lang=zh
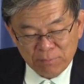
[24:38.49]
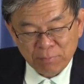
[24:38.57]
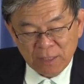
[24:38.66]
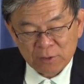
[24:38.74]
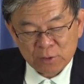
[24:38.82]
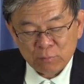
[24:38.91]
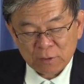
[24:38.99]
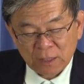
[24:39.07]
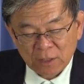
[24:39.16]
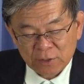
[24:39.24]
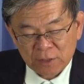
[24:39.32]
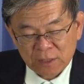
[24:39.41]
篇15到
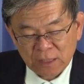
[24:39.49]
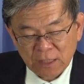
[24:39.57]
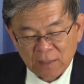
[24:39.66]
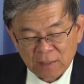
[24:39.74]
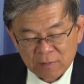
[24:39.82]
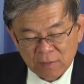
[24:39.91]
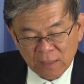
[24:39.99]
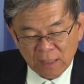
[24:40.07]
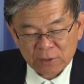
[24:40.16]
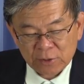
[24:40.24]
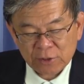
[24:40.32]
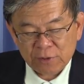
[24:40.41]
20节
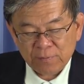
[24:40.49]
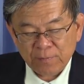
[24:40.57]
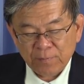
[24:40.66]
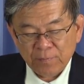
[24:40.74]
暗示